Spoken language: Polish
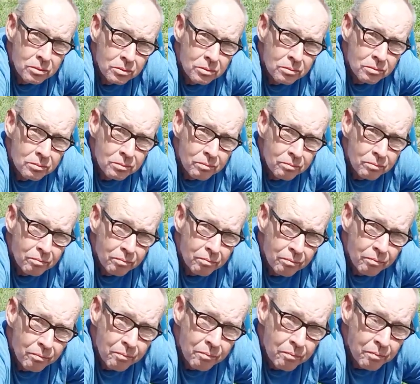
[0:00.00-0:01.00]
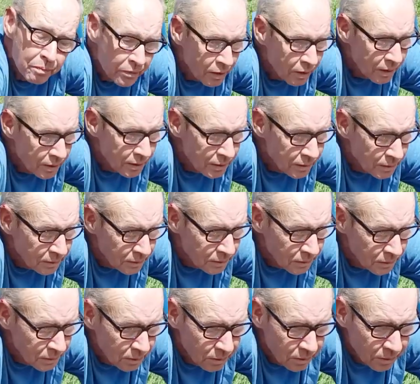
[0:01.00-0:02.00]
Yy, no to jak najbardziej,
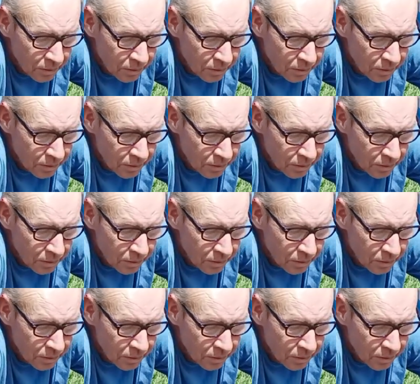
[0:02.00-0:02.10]
bo